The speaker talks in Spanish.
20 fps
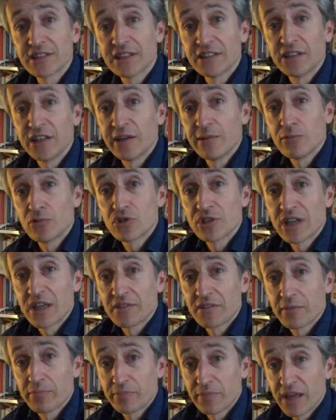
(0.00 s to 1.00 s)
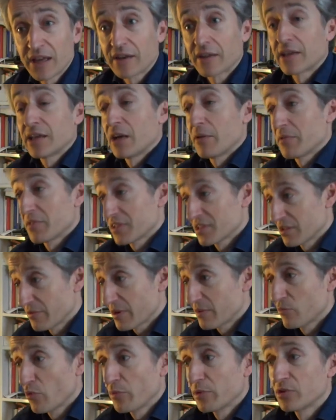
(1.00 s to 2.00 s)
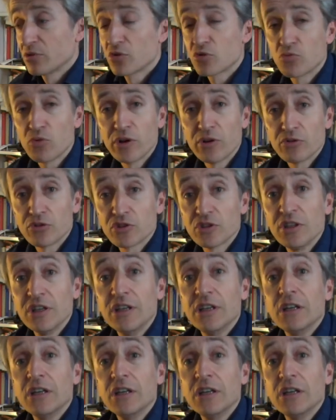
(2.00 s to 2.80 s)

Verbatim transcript: que tenemos que aceptar que a veces habrá momentos buenos,